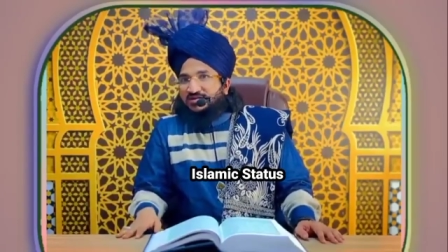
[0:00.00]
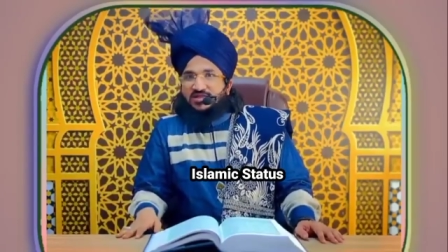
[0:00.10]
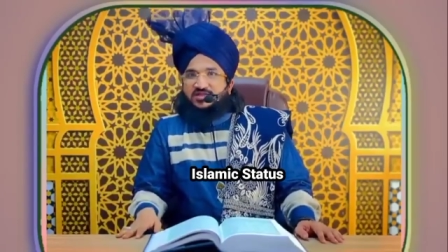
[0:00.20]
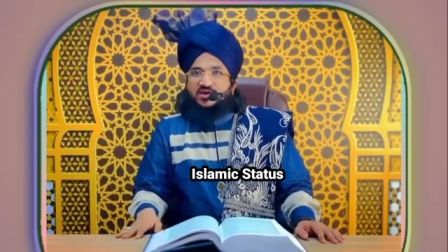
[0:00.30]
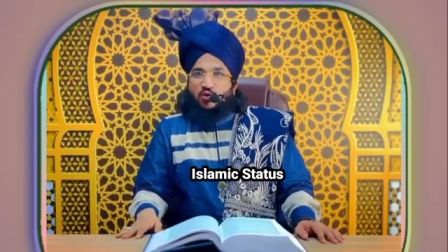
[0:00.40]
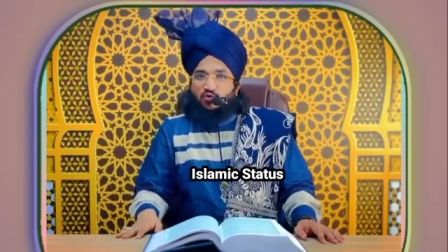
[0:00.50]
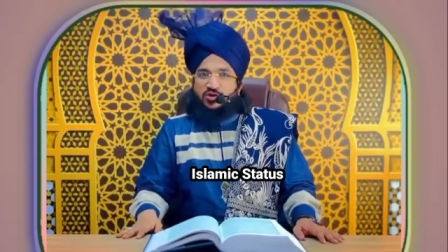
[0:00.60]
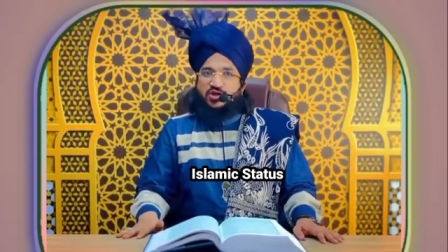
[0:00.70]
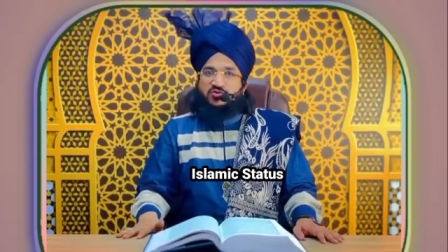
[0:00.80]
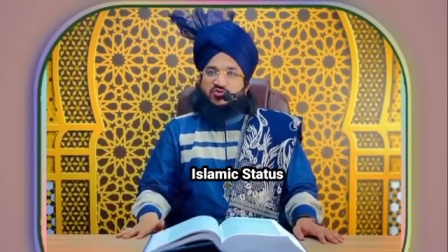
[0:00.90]
जैसे
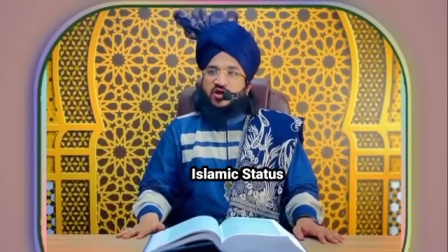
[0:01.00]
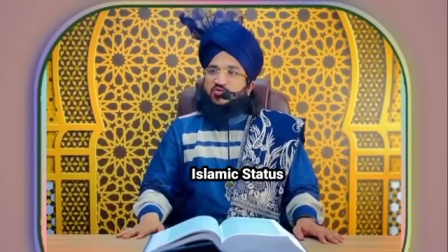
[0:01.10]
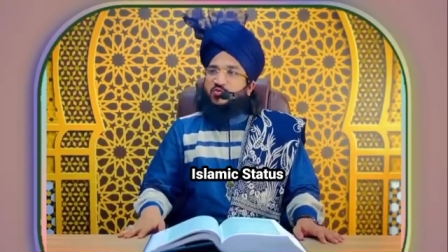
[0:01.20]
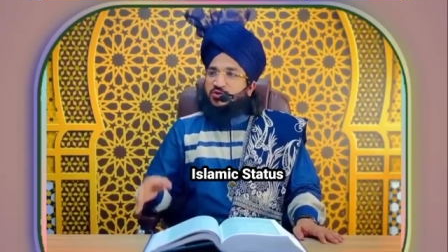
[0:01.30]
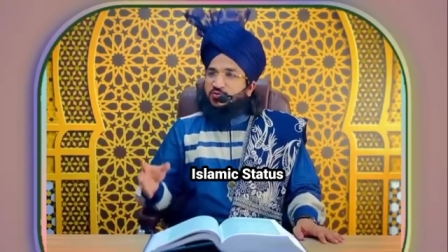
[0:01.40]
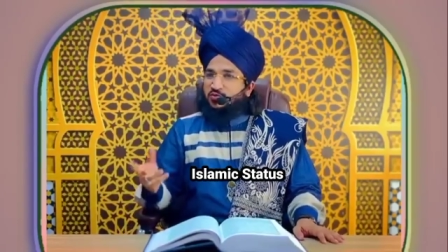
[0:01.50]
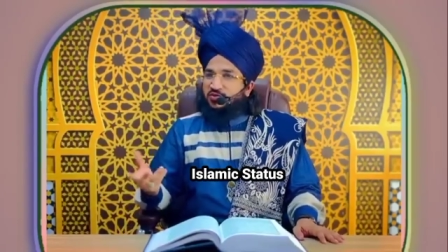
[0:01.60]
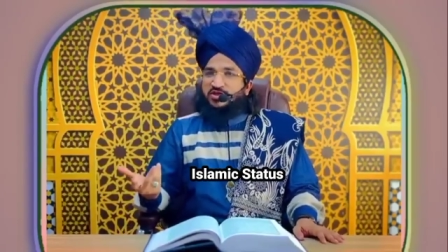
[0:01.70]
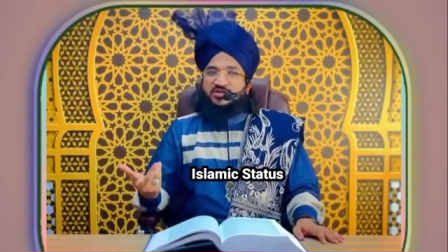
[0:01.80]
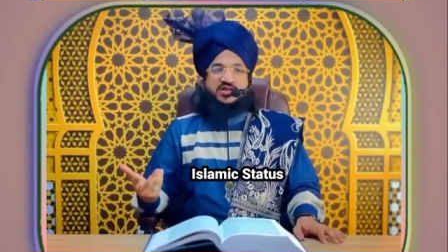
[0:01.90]
यहूदी खुदा को
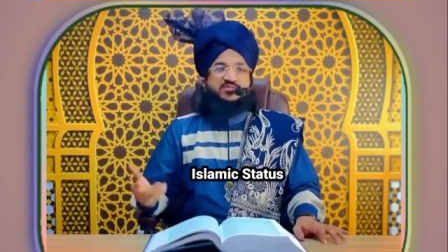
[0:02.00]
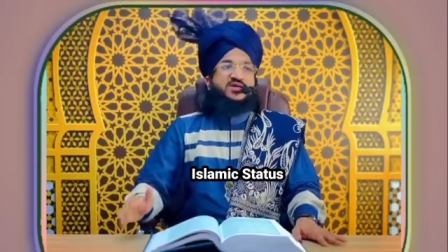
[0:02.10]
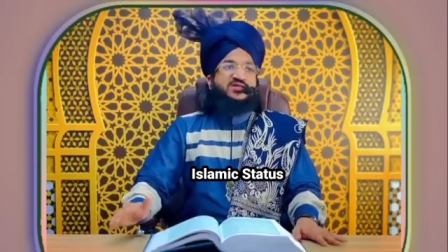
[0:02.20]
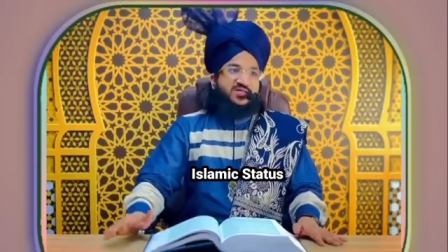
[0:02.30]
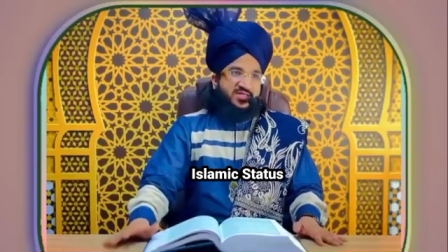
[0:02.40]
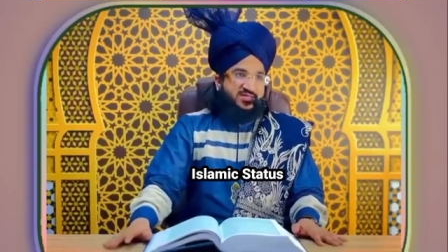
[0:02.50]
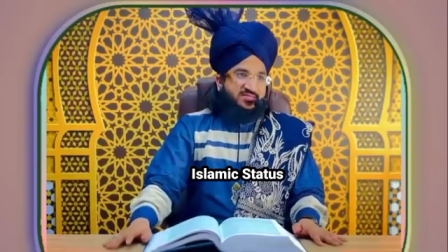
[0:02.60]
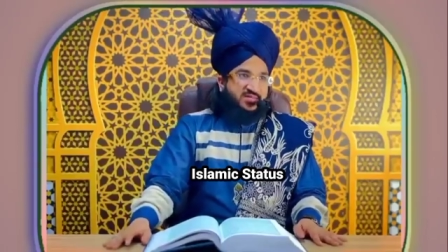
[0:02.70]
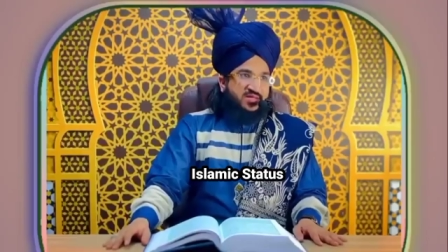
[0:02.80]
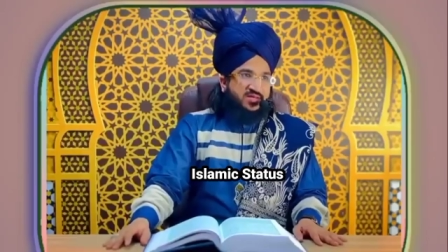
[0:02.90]
मजबूर तस्लीम करते
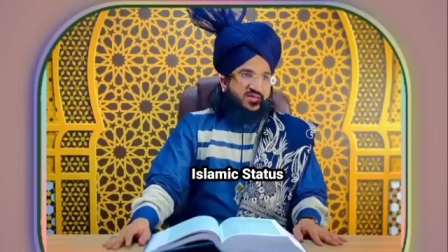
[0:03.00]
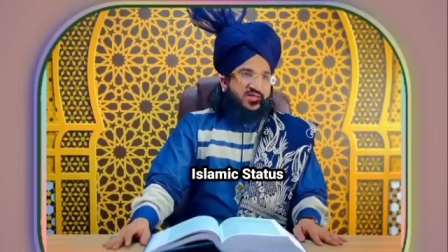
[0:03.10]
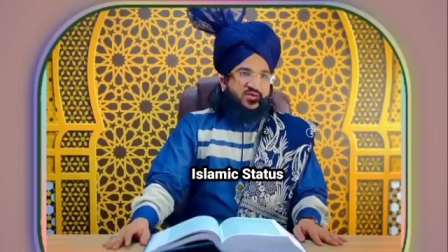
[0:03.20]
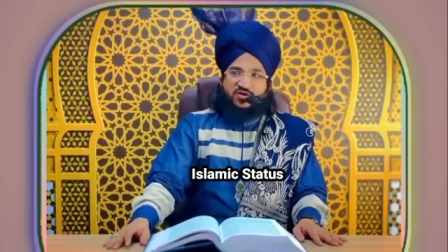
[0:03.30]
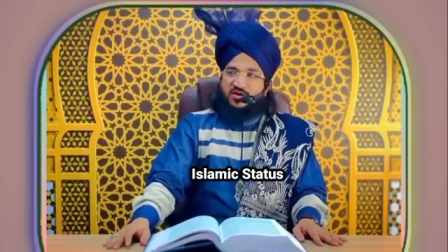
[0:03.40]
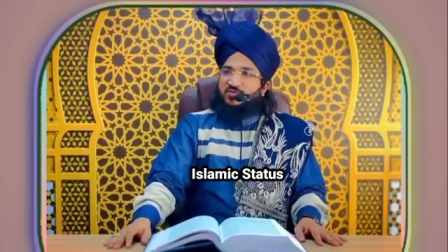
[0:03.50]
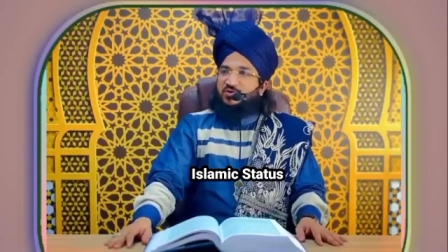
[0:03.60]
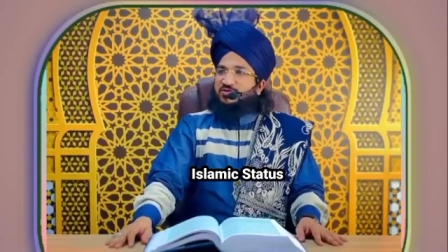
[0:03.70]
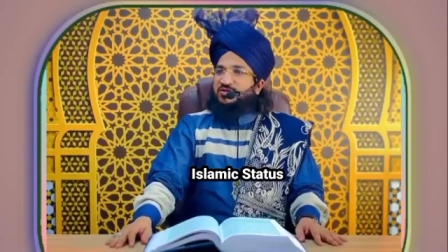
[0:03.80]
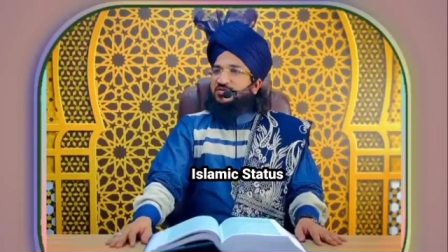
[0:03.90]
हैं कि वो
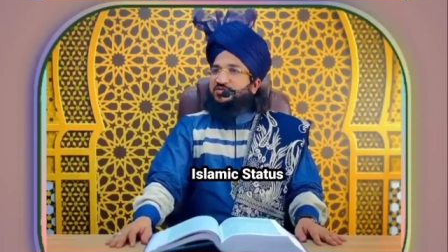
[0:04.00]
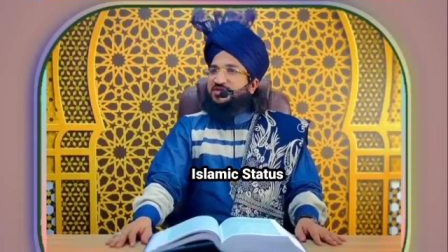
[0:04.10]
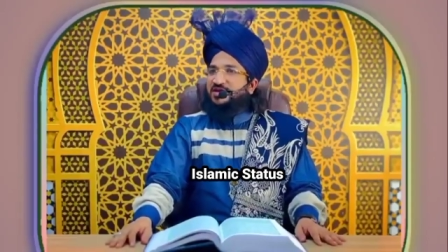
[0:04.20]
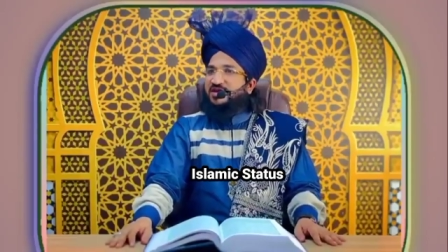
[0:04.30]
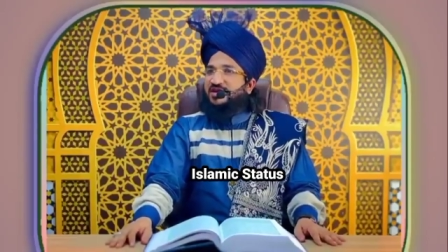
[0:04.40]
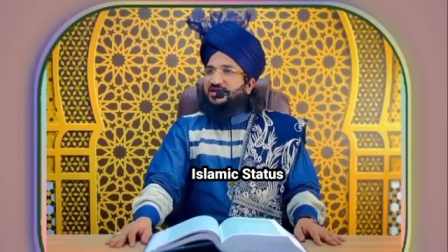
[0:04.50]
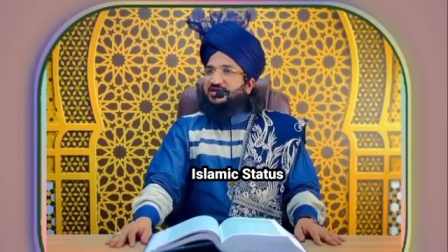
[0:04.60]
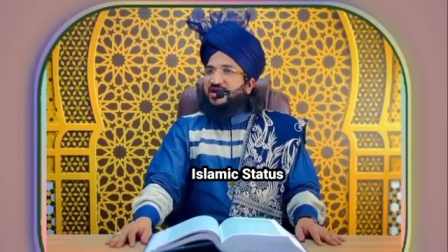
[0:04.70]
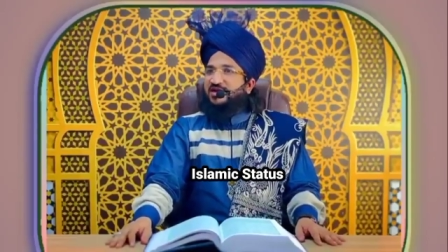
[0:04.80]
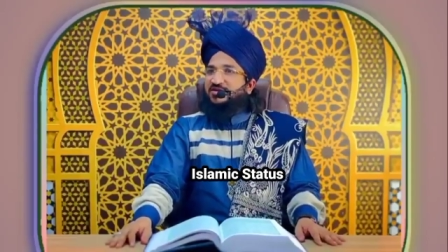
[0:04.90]
नबियों से कभी झगड़ा
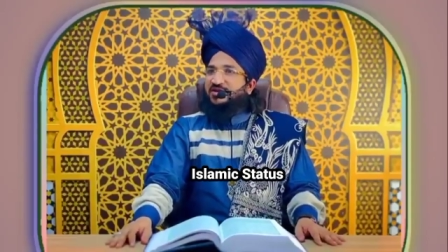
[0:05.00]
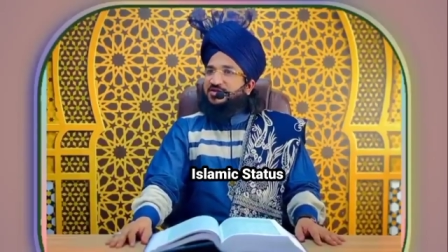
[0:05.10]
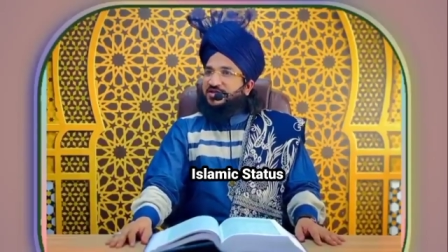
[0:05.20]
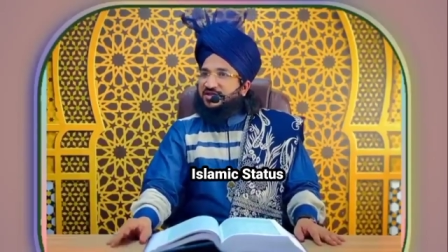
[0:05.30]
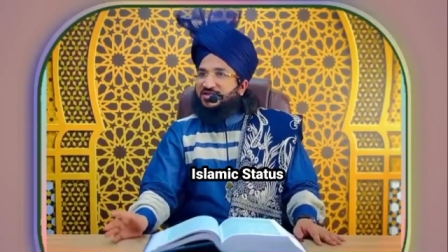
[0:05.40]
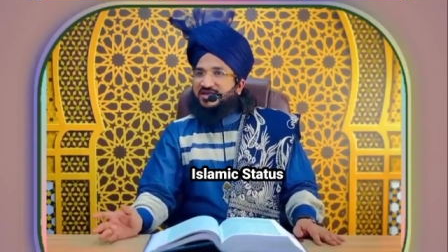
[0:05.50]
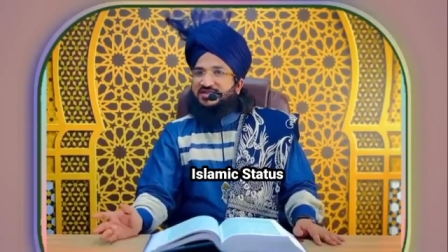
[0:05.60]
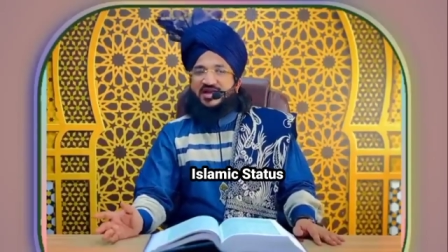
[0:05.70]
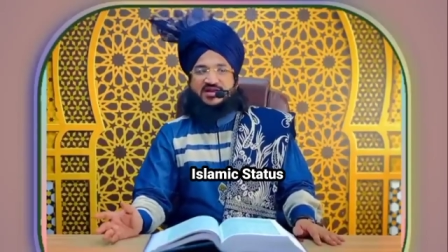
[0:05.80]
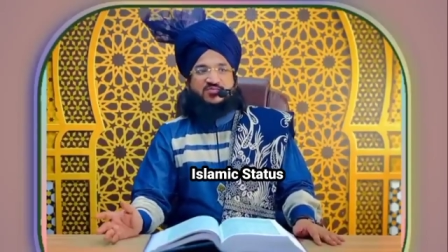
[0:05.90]
करता है और कभी गिर
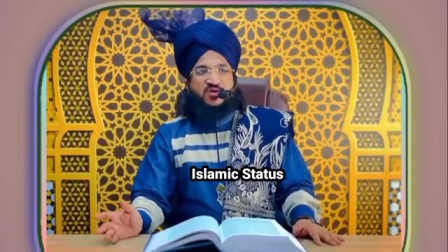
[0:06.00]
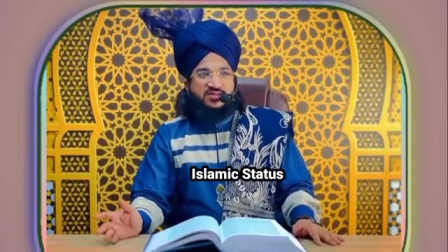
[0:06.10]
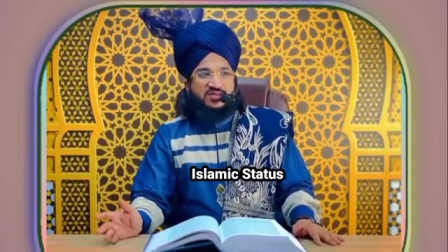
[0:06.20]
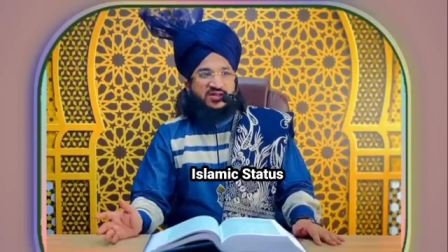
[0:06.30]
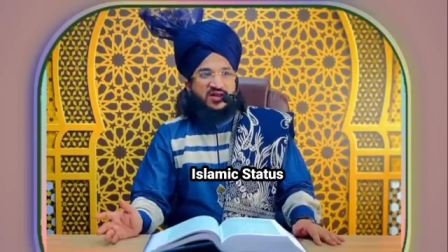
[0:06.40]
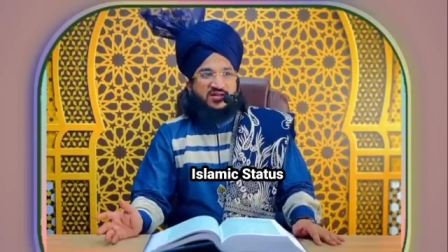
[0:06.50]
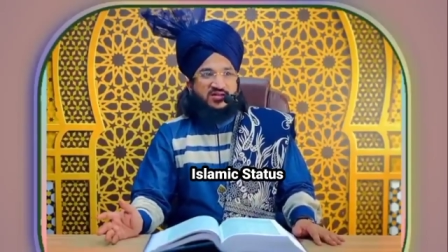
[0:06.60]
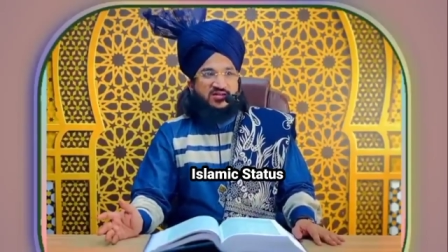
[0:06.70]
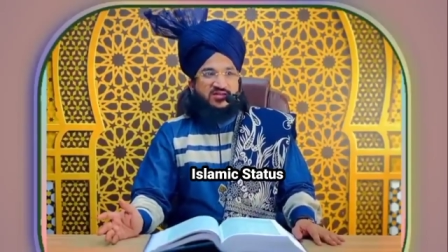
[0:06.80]
जाता है माजल्ला